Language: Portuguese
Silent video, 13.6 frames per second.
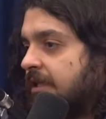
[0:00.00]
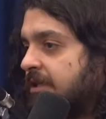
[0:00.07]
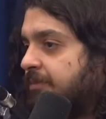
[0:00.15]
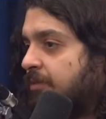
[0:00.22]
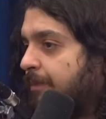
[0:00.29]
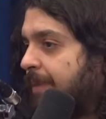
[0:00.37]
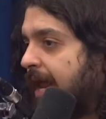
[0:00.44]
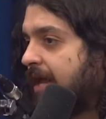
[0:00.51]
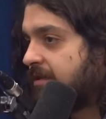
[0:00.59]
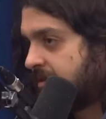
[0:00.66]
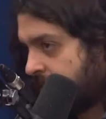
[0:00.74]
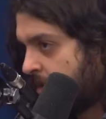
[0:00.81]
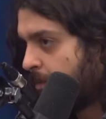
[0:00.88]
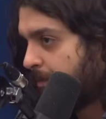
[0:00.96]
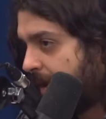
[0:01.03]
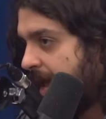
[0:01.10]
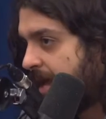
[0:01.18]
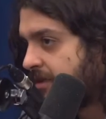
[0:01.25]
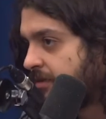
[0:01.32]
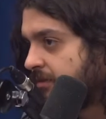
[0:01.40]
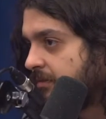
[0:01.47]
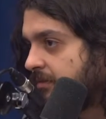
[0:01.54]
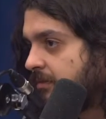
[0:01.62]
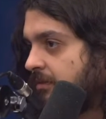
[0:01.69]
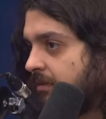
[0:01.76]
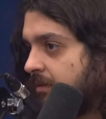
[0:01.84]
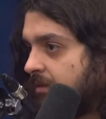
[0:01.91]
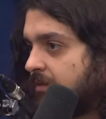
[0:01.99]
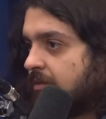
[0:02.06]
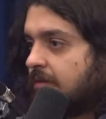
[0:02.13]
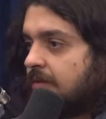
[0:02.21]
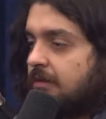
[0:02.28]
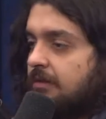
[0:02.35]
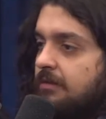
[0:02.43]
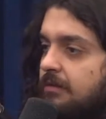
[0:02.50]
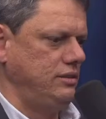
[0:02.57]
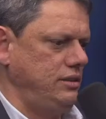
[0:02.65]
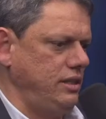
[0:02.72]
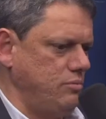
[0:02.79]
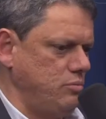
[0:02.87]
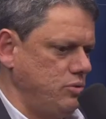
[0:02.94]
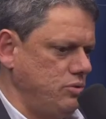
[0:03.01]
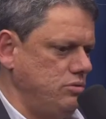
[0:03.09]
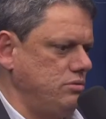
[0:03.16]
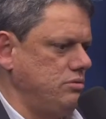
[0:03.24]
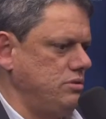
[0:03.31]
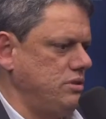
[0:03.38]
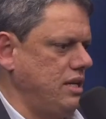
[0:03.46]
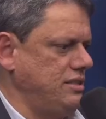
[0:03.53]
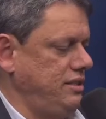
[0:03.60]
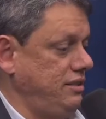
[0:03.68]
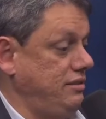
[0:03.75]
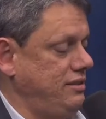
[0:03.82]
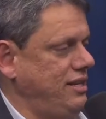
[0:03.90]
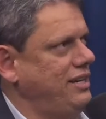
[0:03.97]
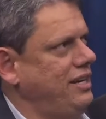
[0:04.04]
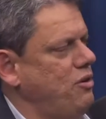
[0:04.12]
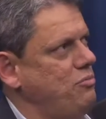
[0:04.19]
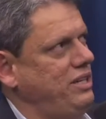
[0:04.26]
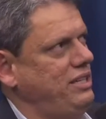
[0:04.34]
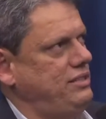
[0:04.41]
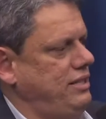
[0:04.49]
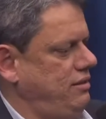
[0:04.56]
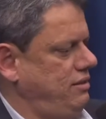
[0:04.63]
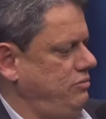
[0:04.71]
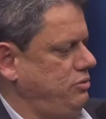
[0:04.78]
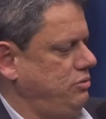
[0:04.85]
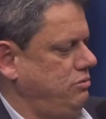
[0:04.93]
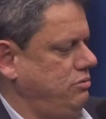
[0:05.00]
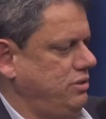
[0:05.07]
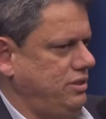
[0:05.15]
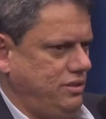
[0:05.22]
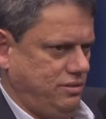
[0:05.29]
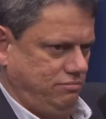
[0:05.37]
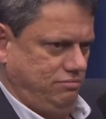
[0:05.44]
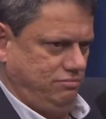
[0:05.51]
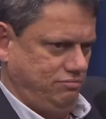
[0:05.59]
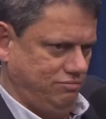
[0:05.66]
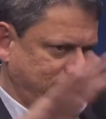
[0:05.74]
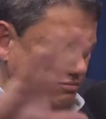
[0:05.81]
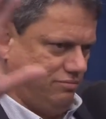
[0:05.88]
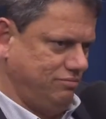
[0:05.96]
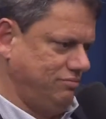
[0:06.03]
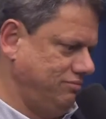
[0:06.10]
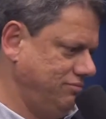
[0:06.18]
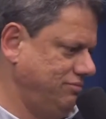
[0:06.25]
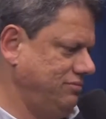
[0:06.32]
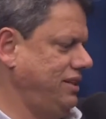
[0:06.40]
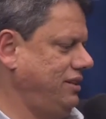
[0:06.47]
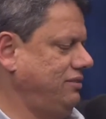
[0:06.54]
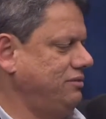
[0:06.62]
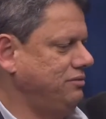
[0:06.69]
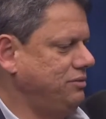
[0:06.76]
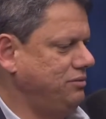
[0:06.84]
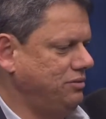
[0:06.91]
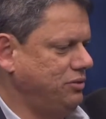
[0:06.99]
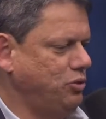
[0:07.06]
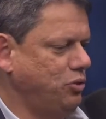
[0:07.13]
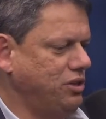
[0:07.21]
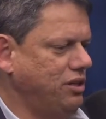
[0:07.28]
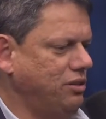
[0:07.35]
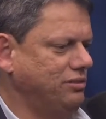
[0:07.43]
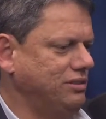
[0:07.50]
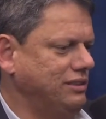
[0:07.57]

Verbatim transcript: Tipo, o prédio. Você tem um prédio? Temos. Assim, o que, que, é o Ministério da Infraestrutura? Né? Fisicamente Tudão. falando.